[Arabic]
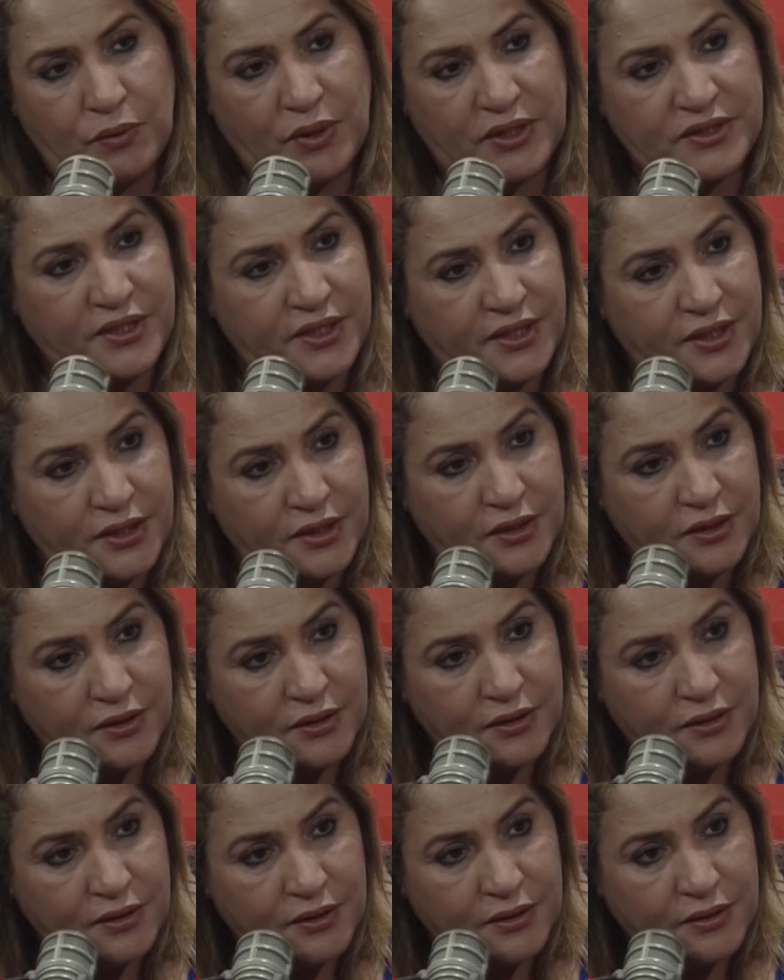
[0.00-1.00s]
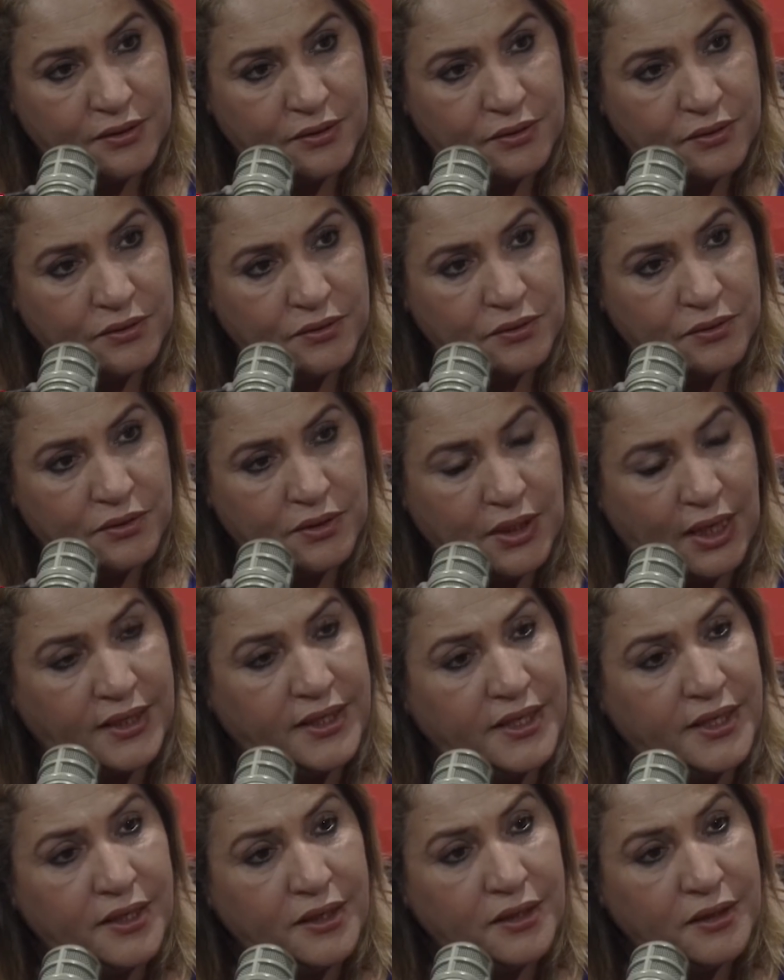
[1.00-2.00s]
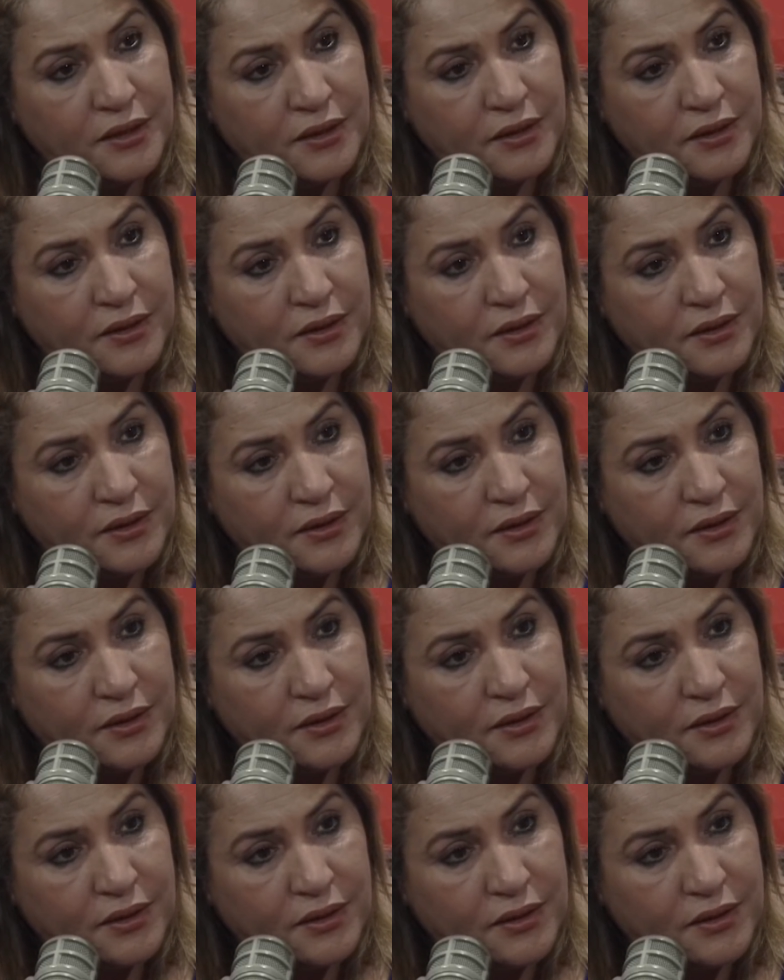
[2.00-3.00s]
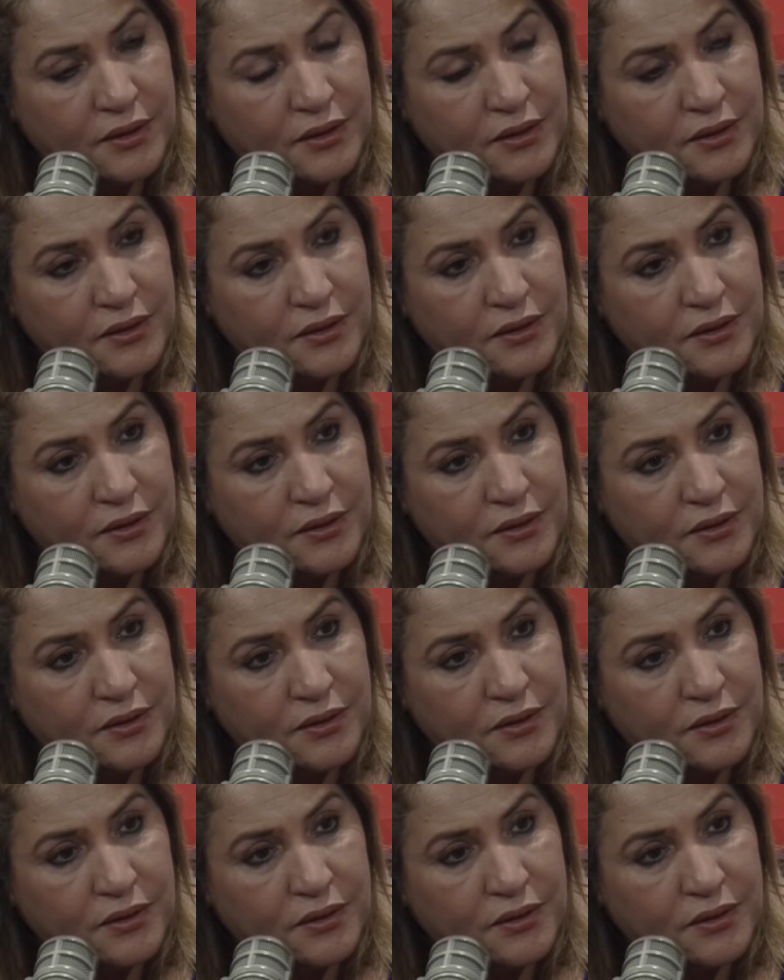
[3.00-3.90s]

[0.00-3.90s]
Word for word: وقتيه اليوم عليه على بن علي نتاع البارح